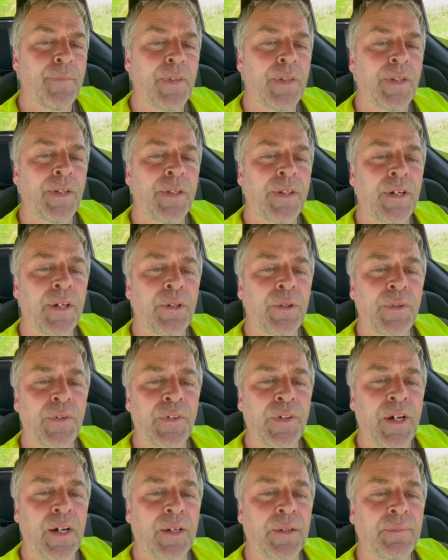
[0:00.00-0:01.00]
Ich kann euch
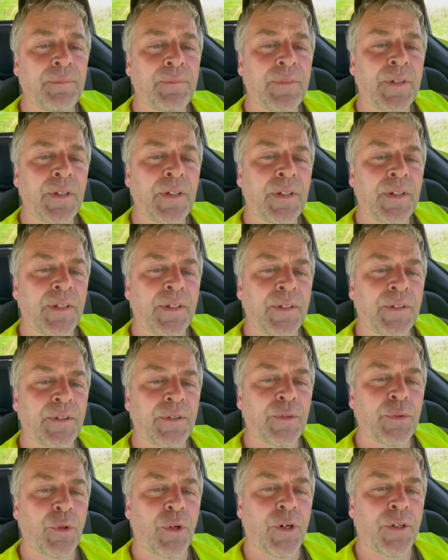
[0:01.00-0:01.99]
sagen,
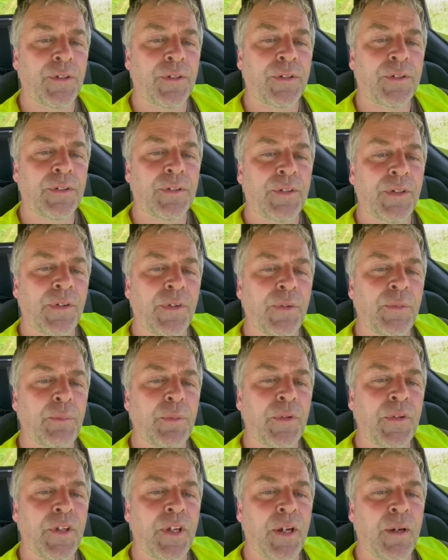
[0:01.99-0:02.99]
dort ist es
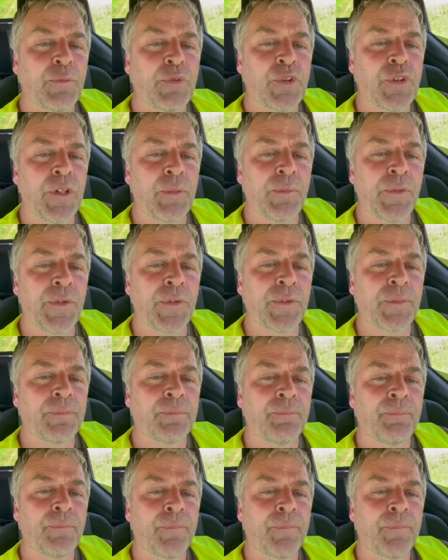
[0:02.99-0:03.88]
bisher am schlimmsten.